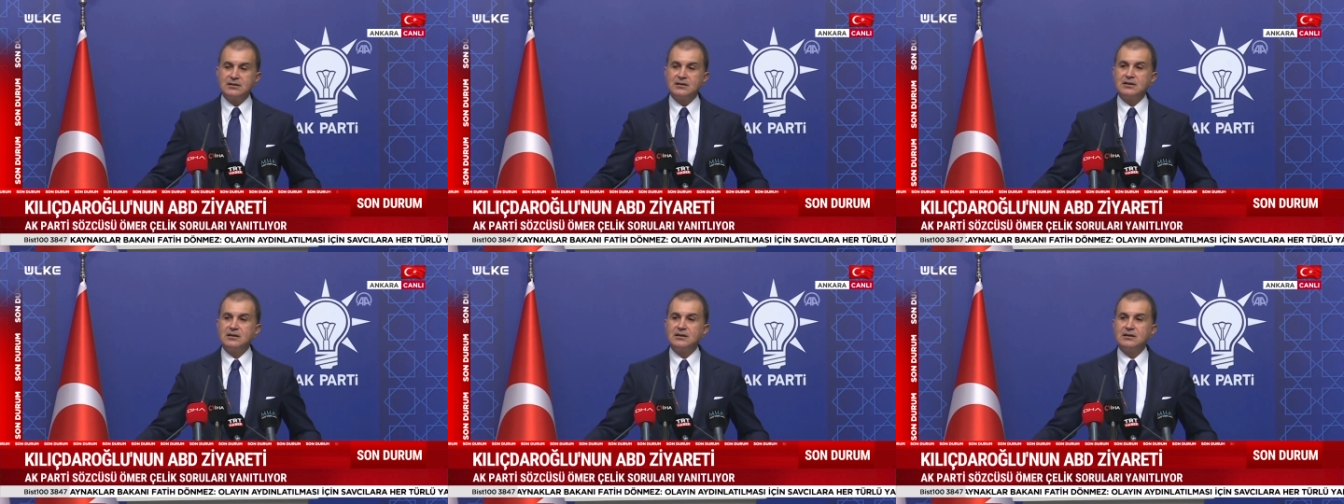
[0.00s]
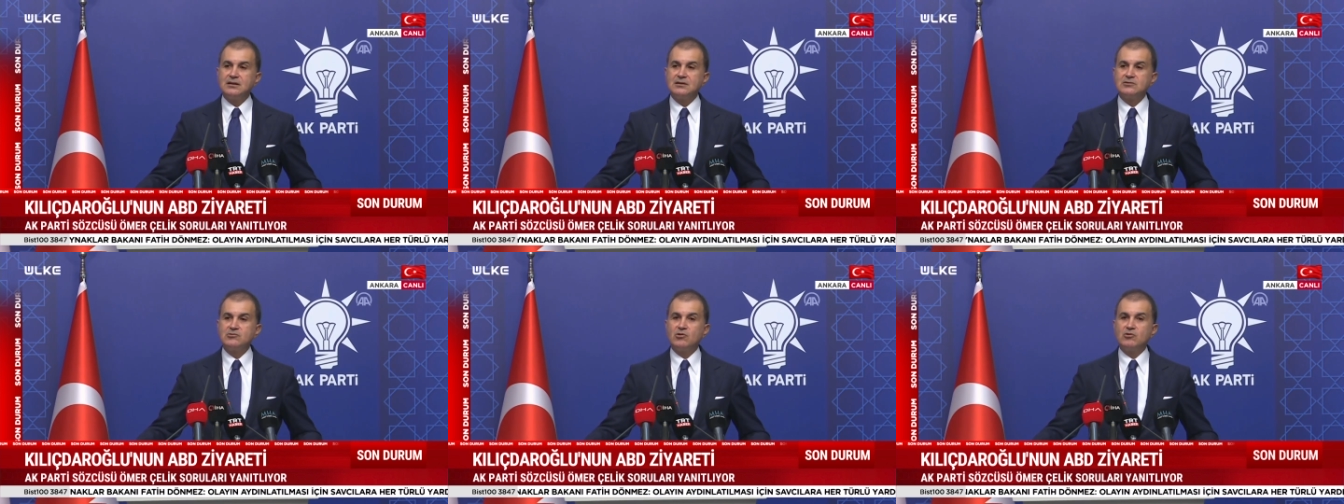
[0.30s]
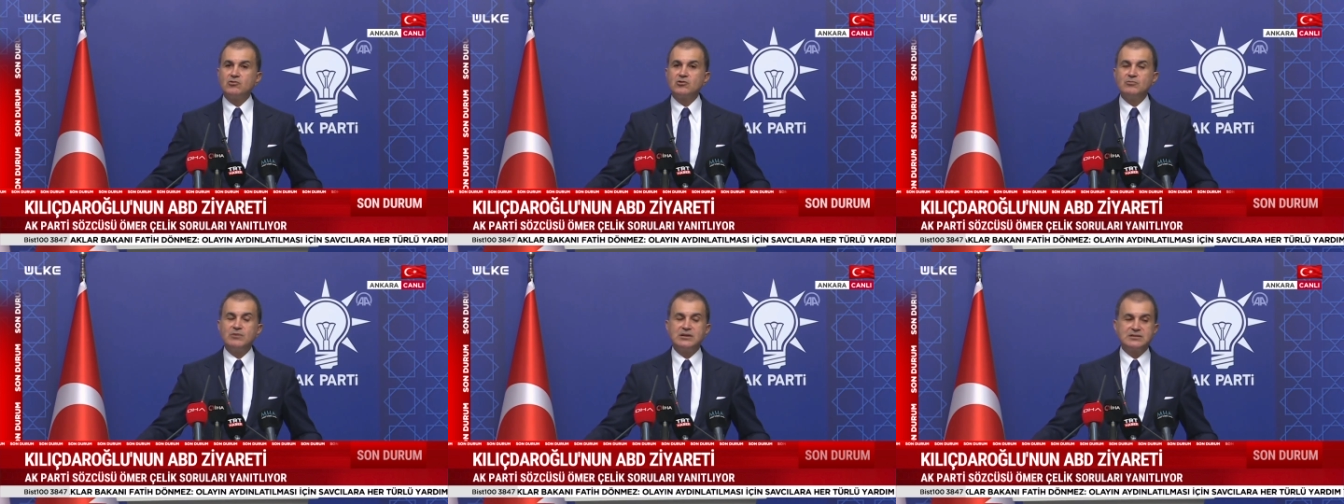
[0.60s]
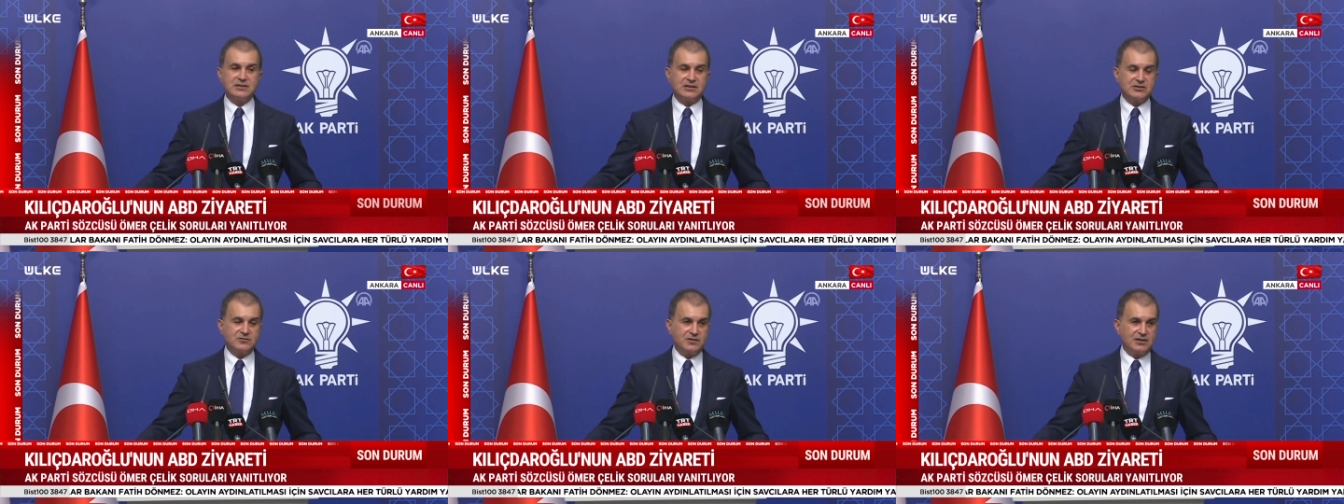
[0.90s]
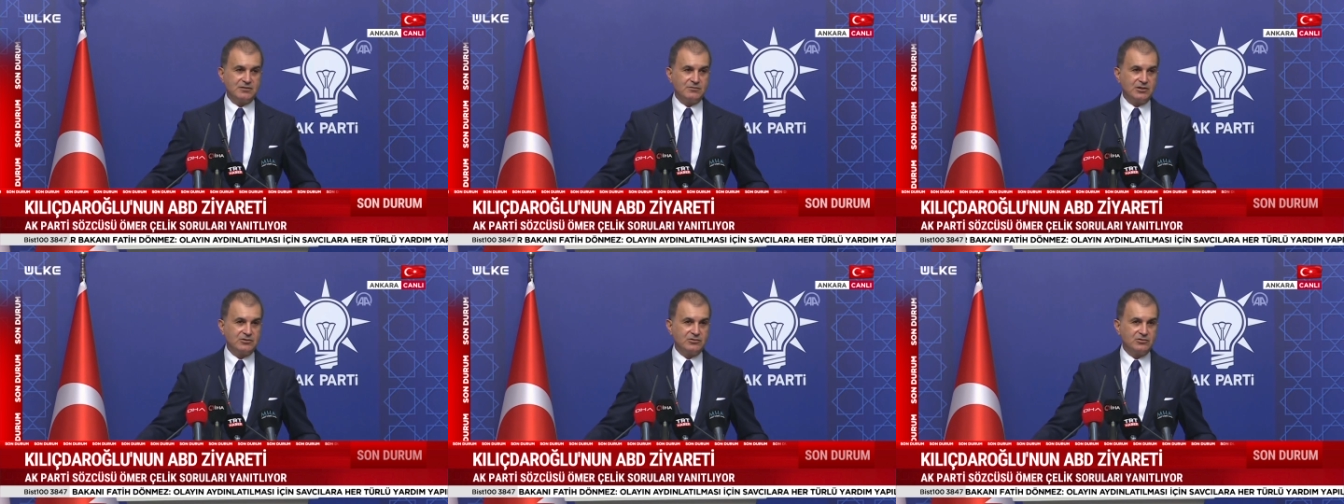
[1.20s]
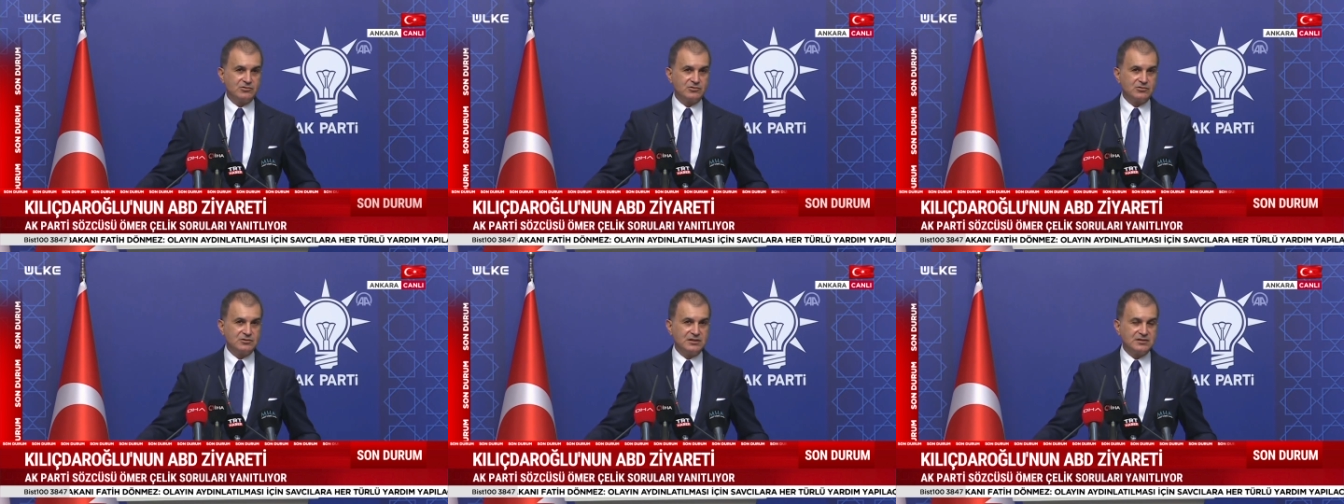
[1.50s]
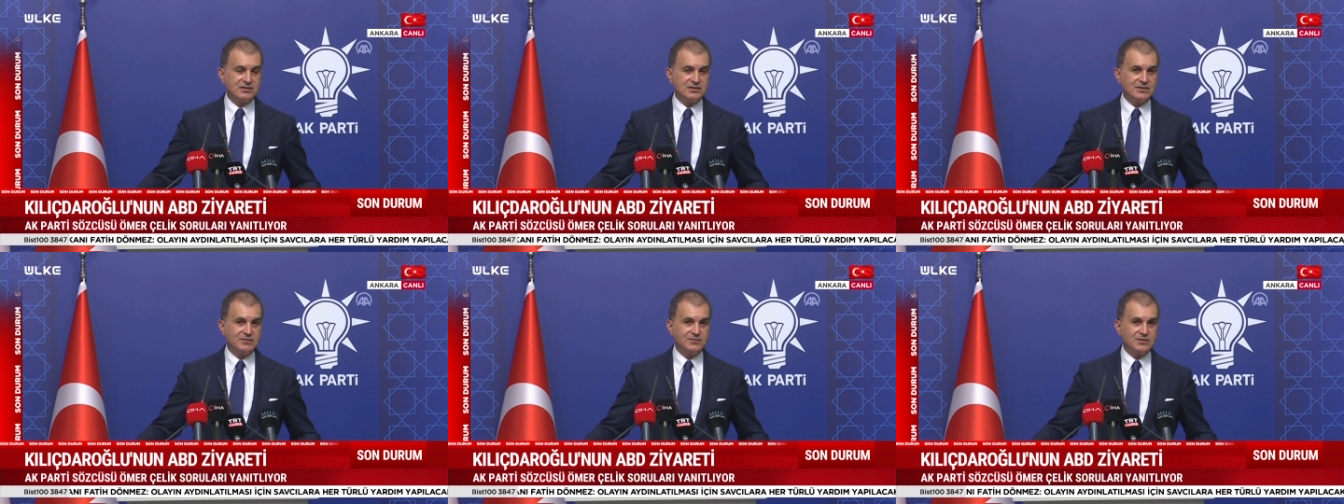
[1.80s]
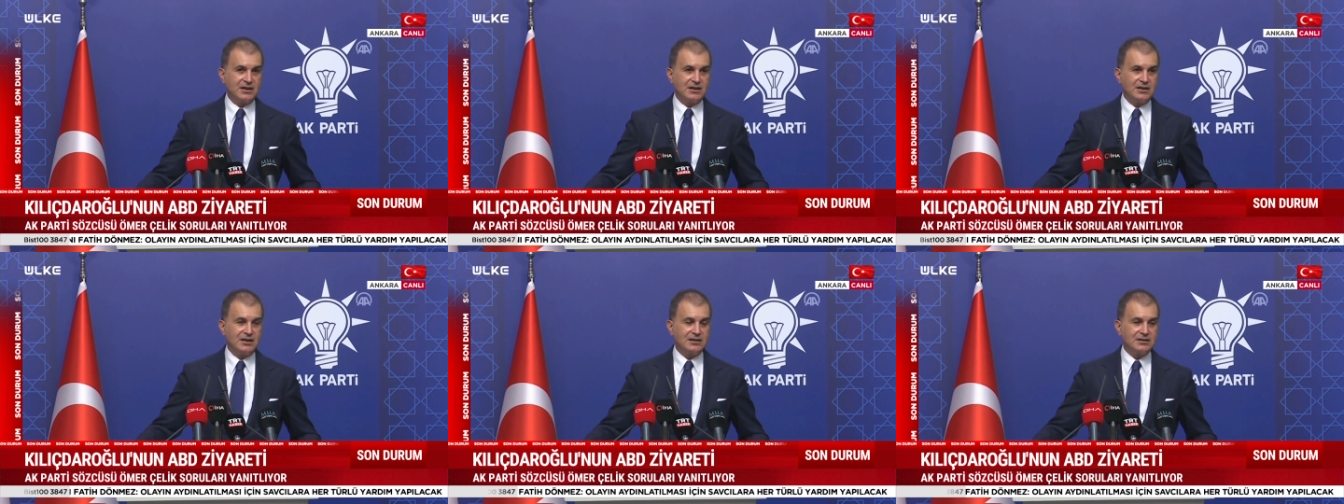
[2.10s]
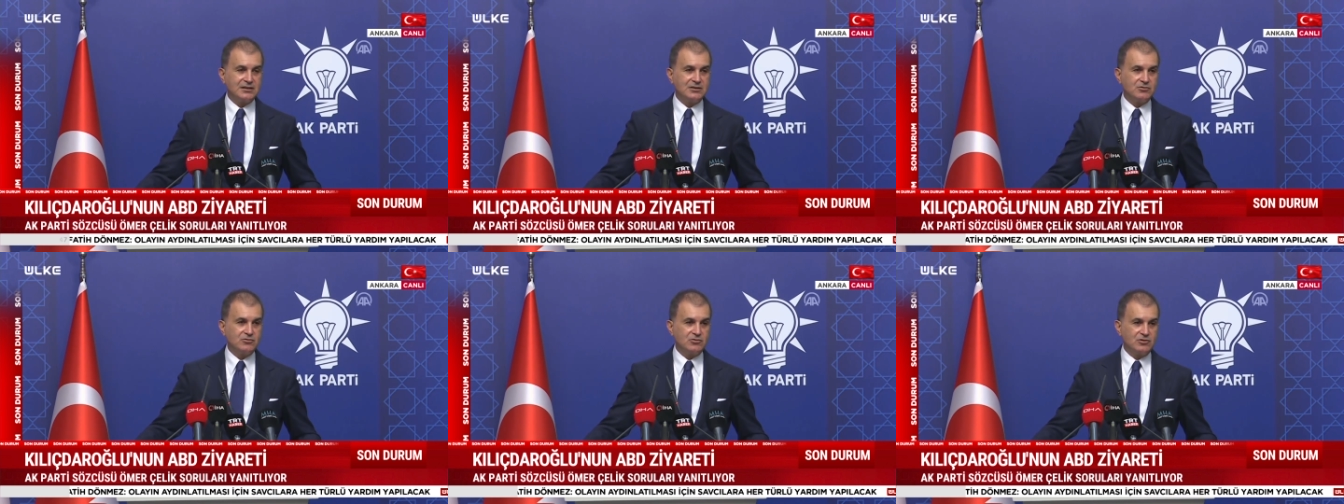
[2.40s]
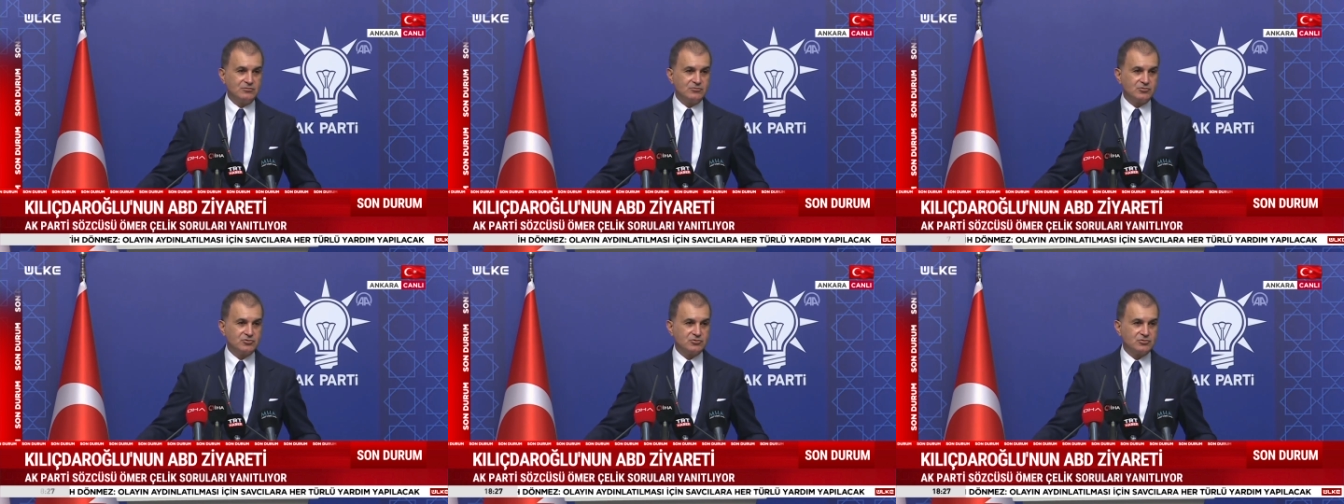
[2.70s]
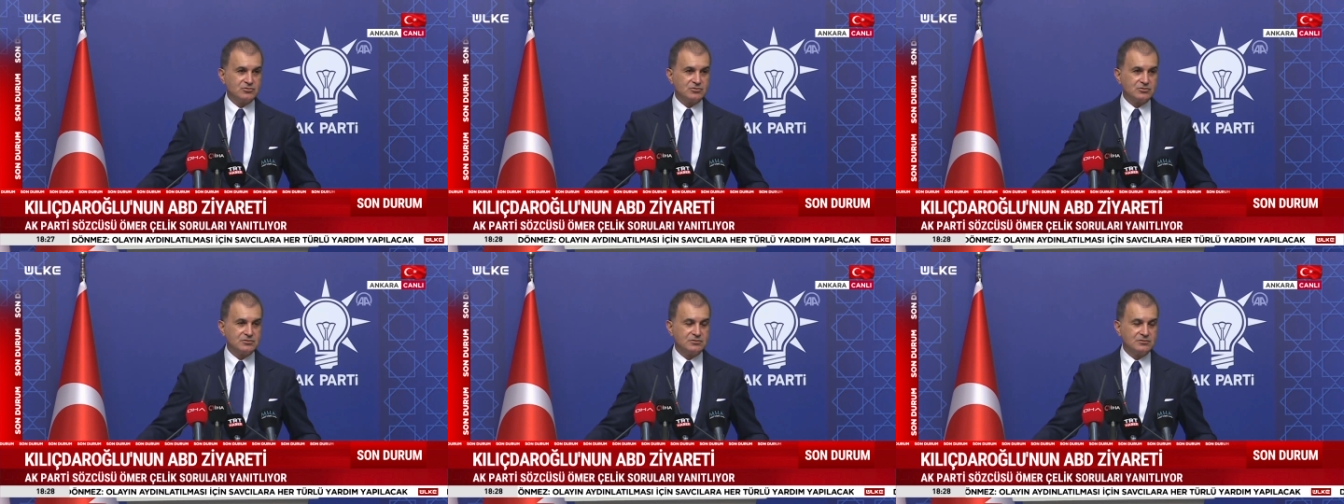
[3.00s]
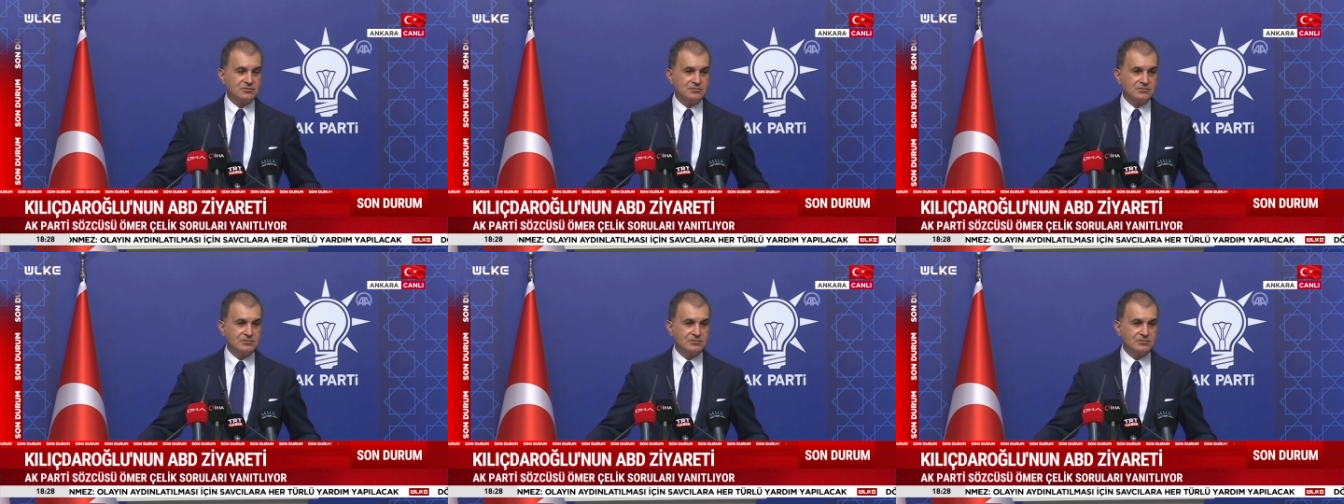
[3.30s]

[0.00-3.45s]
ee, doğru mesaj verme konusunda sınıfta kaldığı görülmüştür.